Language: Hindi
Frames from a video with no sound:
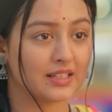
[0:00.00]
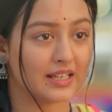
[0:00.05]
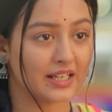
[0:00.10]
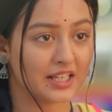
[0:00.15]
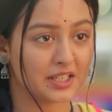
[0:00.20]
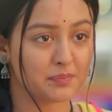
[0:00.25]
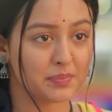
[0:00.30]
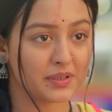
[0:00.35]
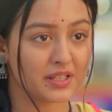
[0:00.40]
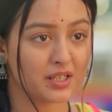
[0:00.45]

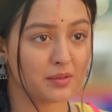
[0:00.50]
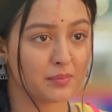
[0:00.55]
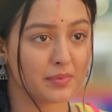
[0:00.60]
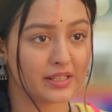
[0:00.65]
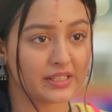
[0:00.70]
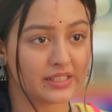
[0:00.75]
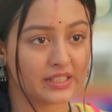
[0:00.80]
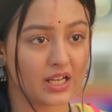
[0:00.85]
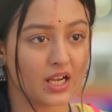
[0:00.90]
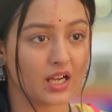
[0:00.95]
कहीं पर
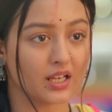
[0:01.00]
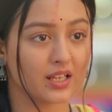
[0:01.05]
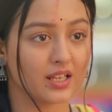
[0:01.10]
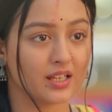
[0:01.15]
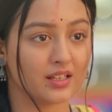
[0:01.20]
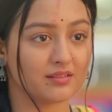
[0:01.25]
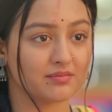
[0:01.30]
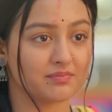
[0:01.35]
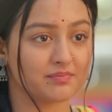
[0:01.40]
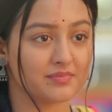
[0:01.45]
हमारी
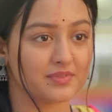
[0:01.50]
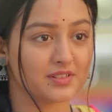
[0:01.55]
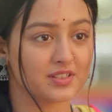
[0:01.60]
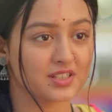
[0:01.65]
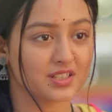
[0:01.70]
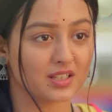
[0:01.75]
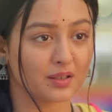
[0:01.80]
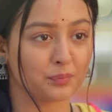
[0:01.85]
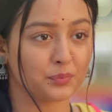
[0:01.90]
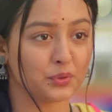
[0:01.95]
आंखें
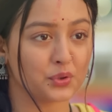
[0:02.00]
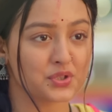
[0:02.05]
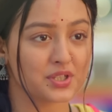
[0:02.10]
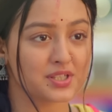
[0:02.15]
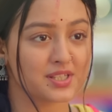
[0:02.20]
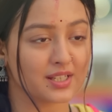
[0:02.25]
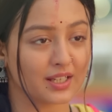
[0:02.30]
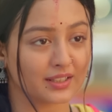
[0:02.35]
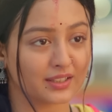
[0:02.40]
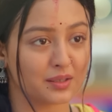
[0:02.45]
शब्दों
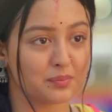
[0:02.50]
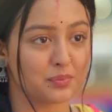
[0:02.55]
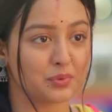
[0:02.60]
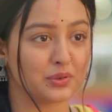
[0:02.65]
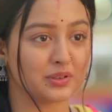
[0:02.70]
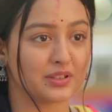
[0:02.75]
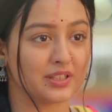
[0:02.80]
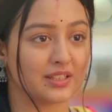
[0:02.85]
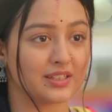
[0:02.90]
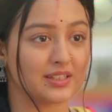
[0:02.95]
से ज्यादा
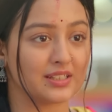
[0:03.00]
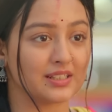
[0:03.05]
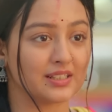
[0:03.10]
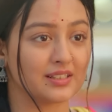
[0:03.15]
बोल देती